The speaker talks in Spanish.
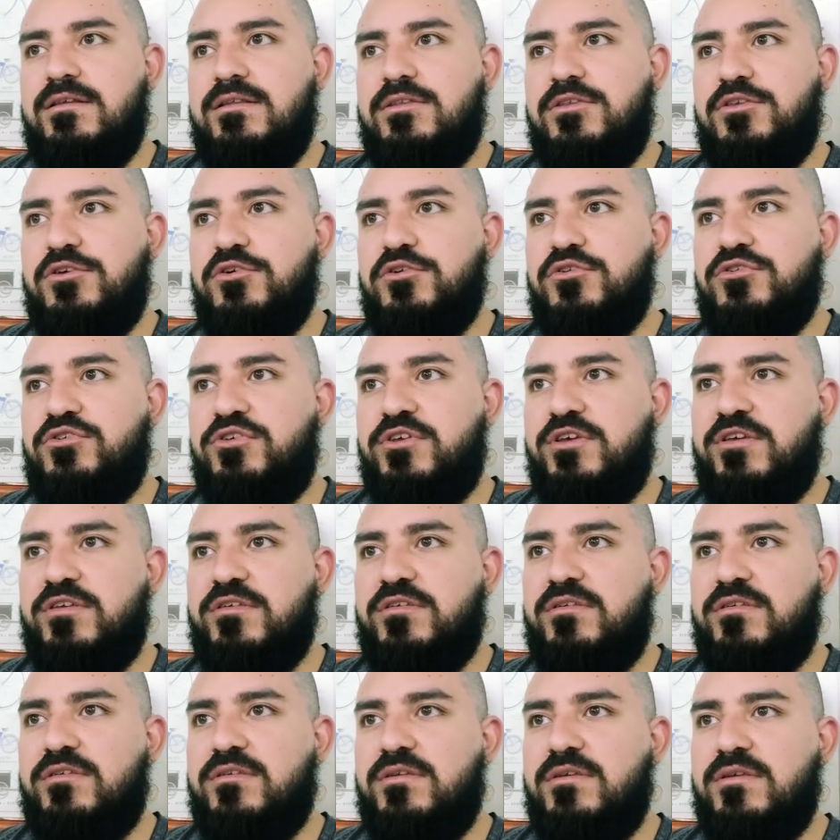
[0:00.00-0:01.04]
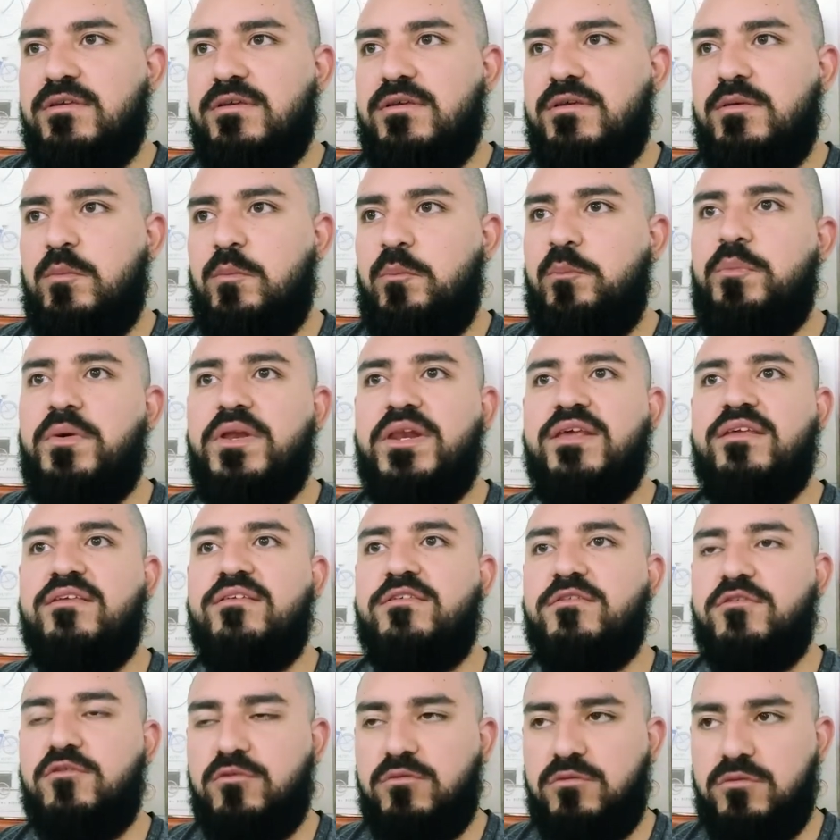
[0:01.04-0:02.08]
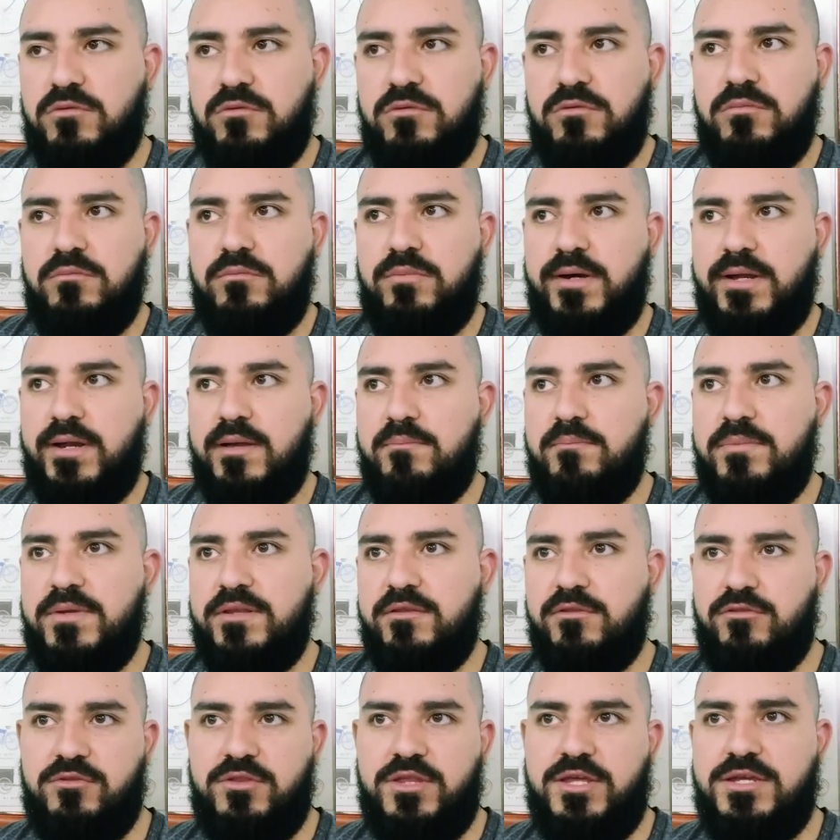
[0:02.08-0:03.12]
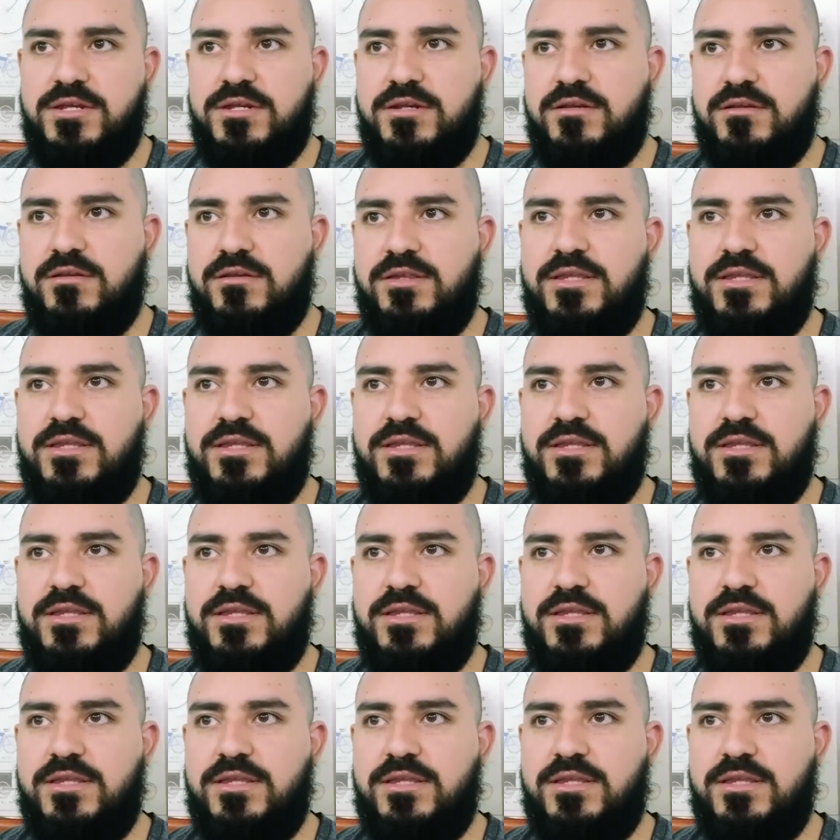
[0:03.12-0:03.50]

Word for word: Dios es presto para perdonar,